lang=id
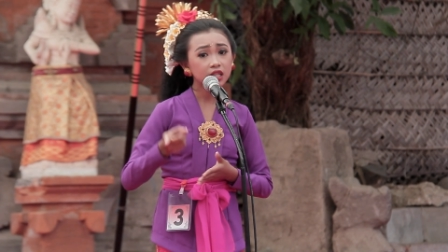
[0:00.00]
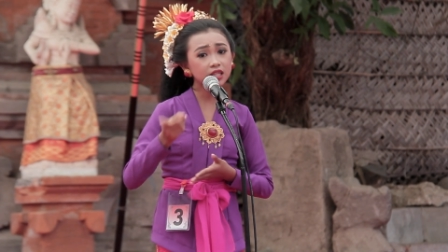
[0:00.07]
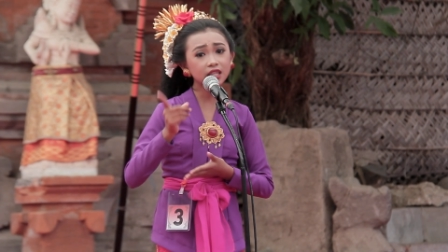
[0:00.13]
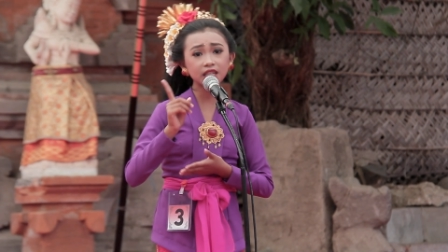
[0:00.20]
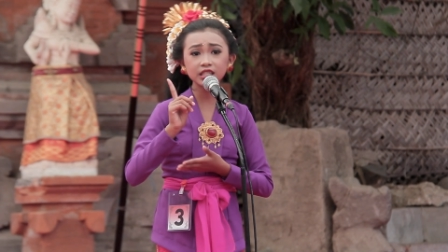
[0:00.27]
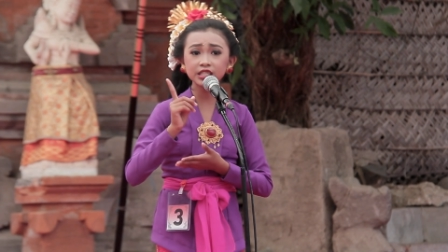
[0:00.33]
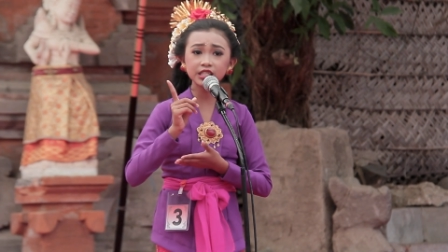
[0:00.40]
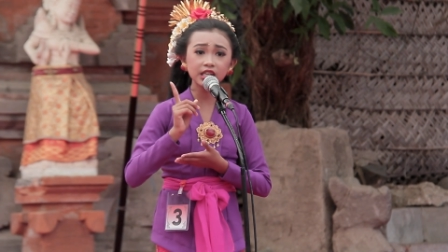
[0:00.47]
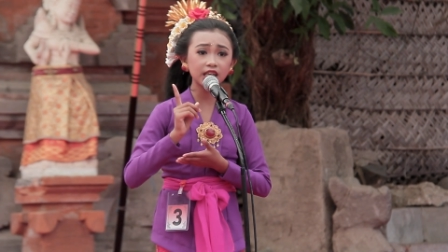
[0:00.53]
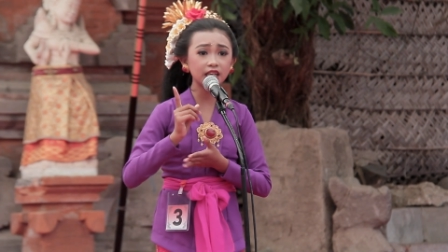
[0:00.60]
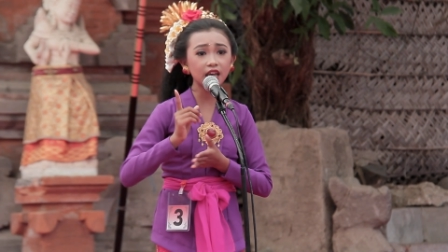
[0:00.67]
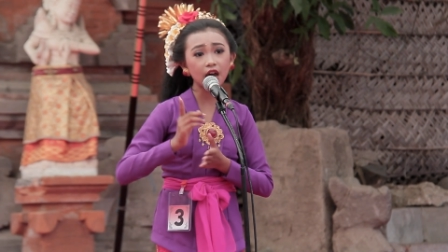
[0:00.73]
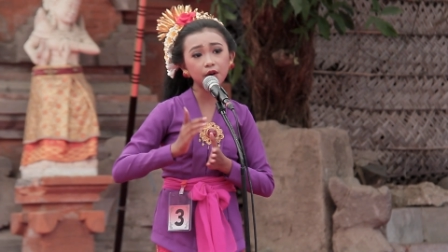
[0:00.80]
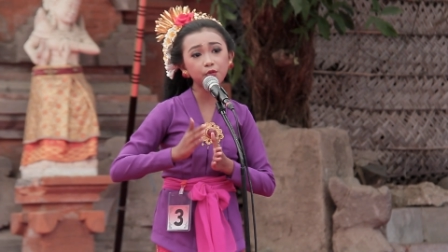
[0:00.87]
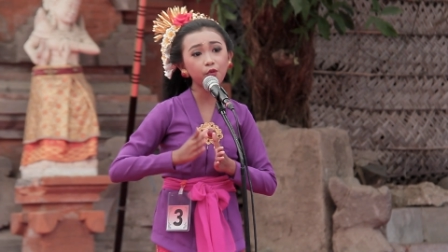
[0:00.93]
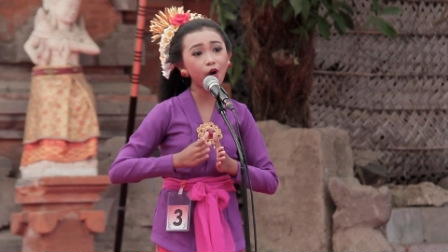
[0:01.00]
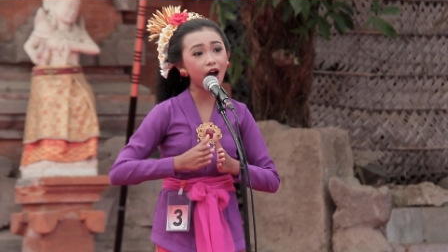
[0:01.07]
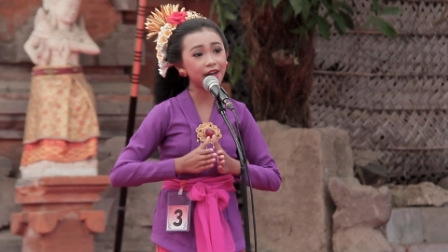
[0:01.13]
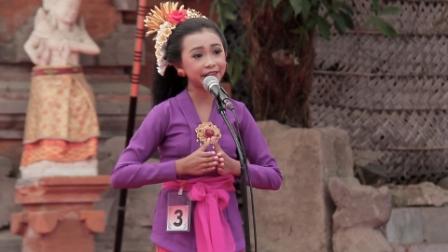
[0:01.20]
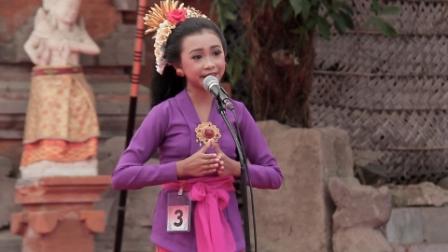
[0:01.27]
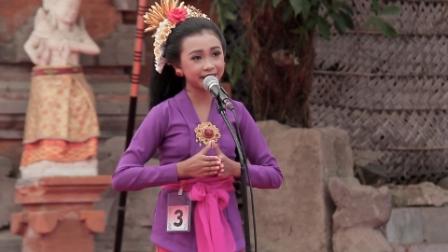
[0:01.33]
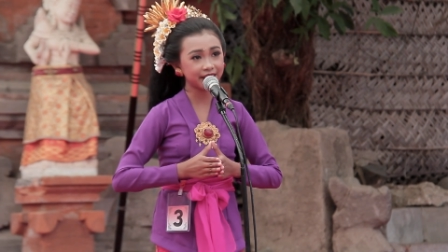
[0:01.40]
Tenjelian
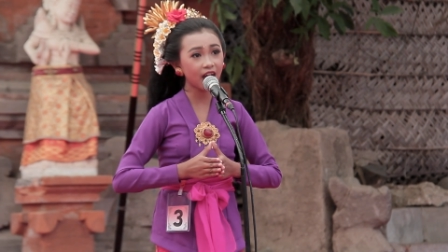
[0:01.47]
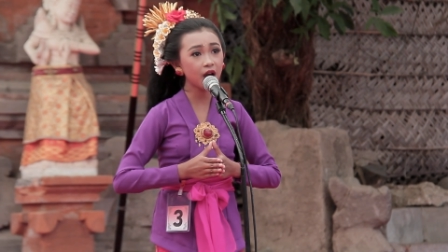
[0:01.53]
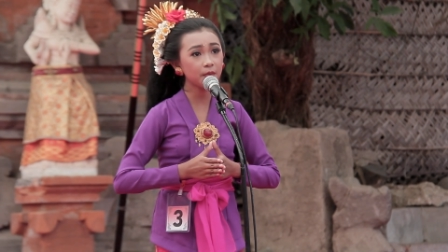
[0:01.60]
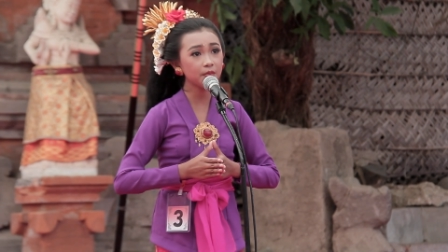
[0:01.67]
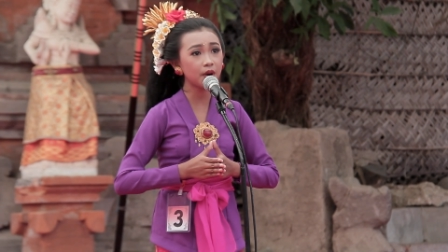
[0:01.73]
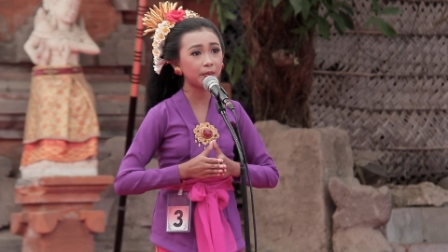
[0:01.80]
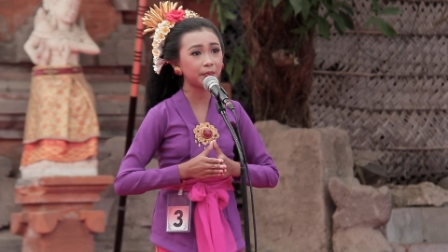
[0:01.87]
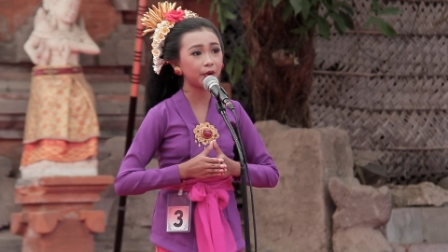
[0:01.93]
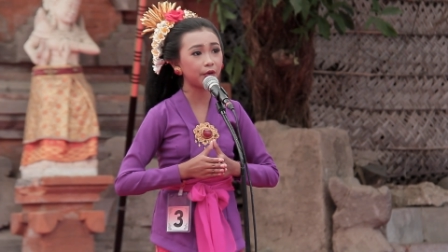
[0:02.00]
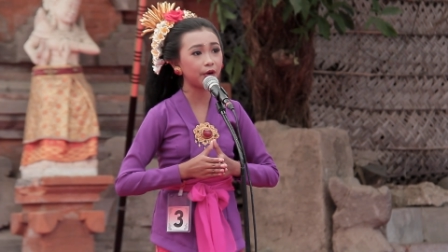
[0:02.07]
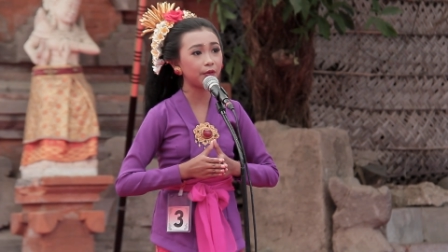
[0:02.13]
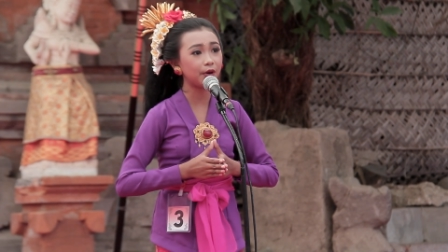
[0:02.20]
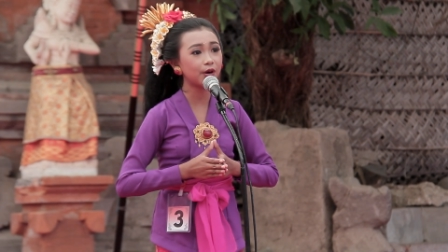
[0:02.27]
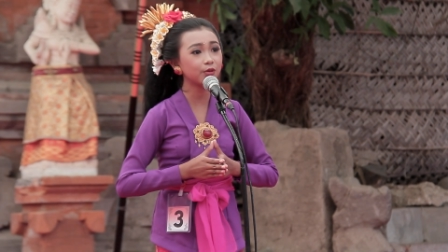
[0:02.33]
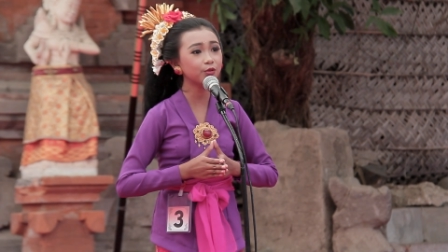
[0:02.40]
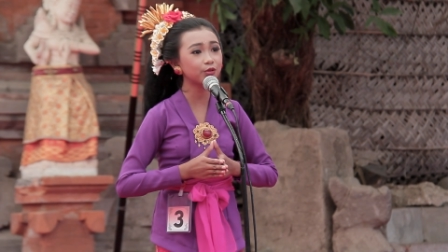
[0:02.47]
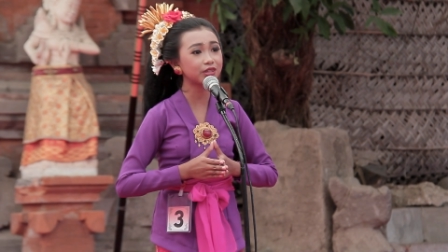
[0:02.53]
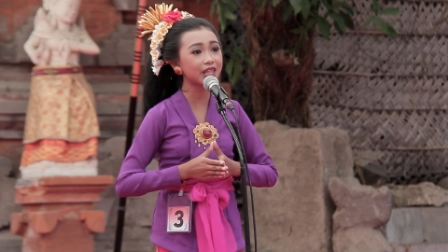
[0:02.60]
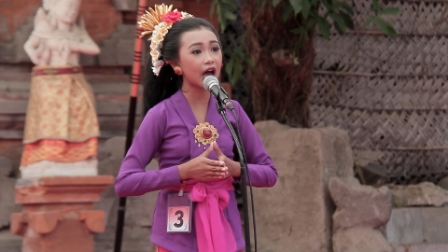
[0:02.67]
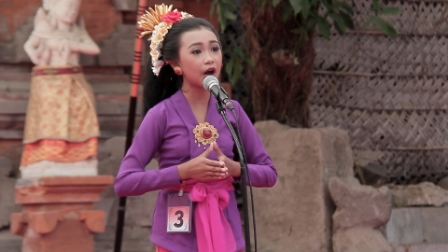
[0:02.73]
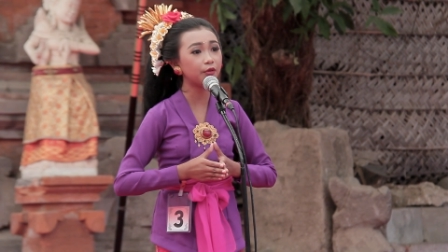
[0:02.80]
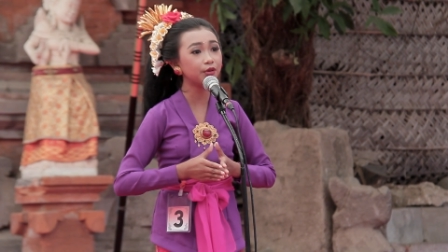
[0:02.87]
wantah mapawawang
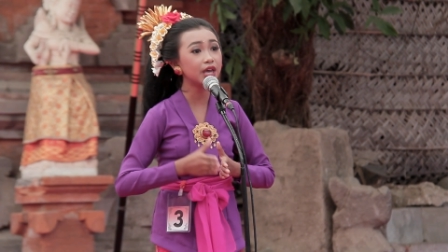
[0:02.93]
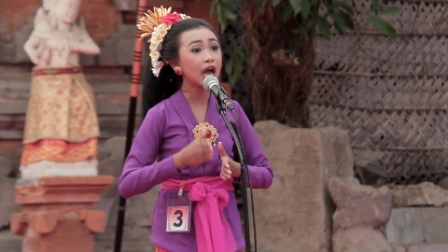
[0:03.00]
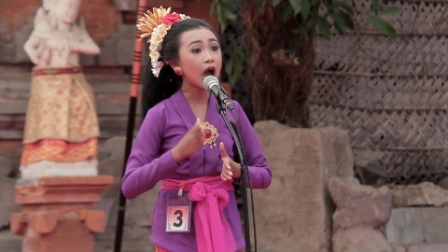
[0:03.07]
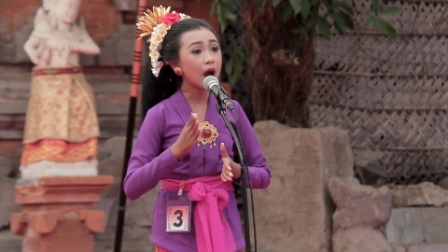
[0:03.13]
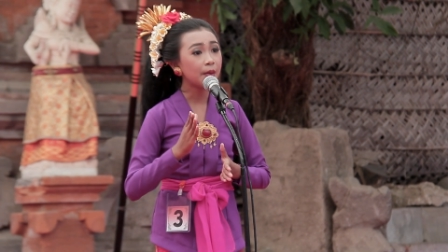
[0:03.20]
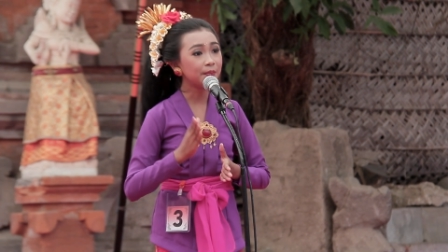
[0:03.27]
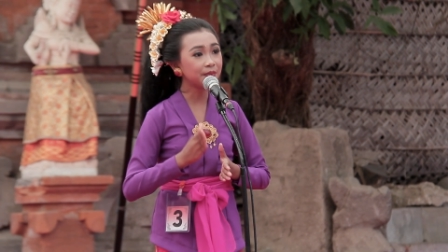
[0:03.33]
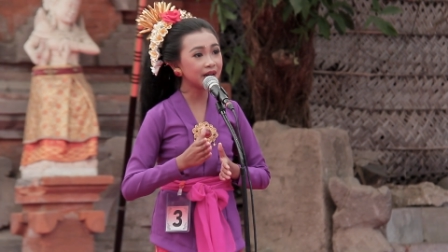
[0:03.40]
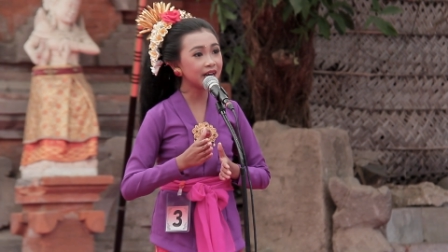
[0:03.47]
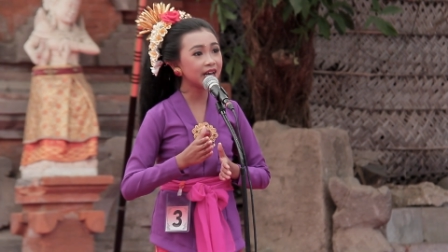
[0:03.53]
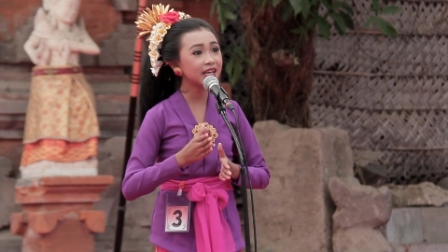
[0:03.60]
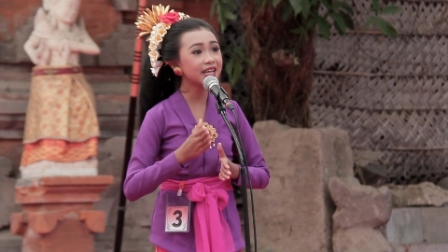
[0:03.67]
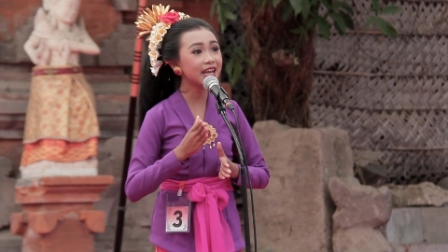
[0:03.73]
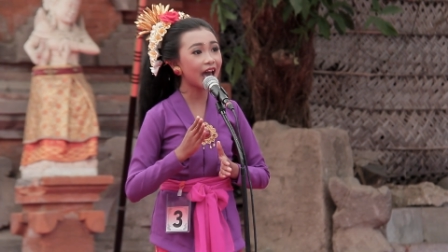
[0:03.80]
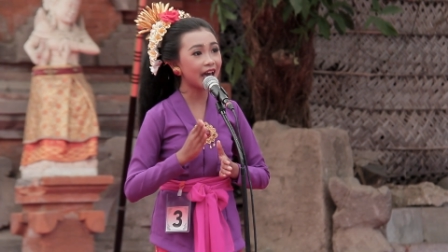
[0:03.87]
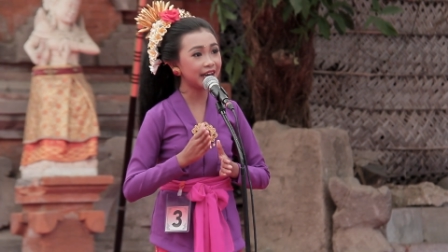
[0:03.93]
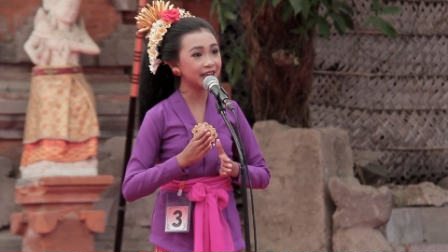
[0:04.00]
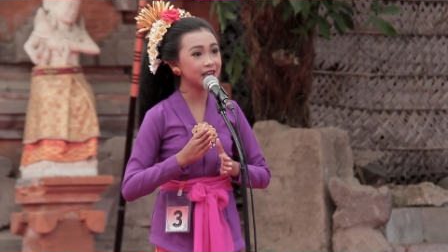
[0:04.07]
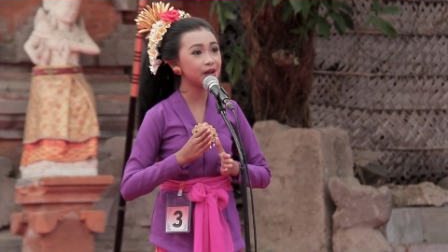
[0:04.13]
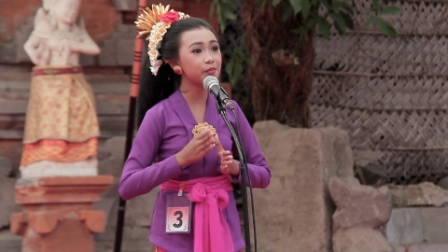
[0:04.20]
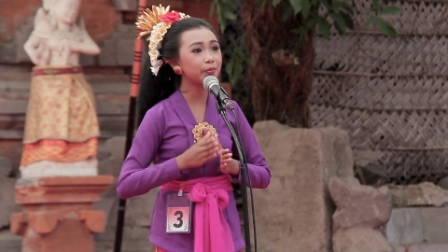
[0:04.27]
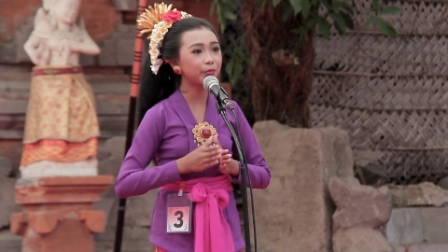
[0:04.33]
utawi
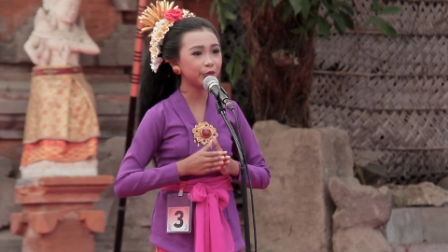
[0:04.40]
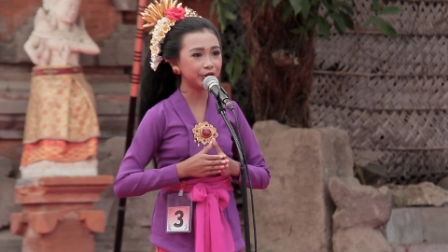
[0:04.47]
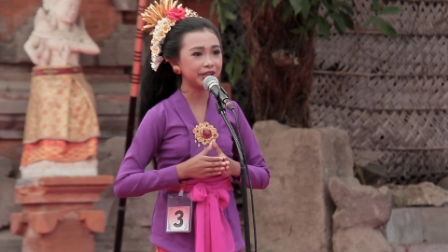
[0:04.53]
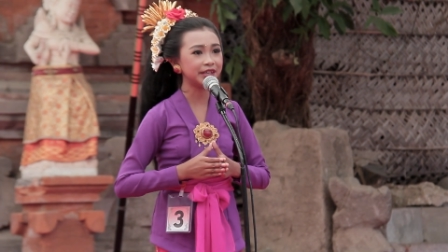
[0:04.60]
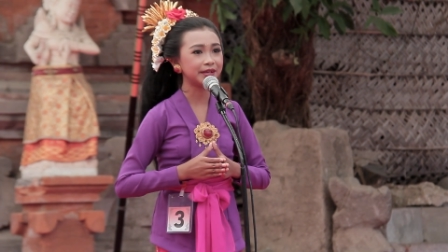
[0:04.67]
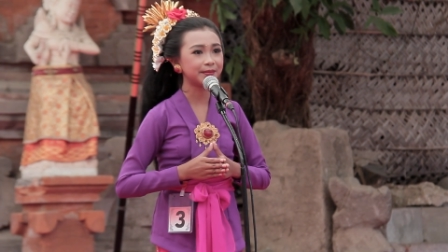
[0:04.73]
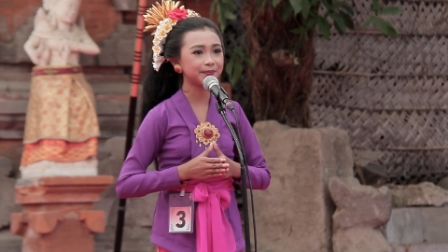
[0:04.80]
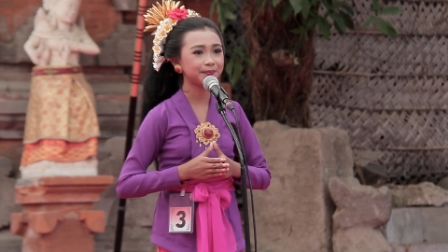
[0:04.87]
medana puni.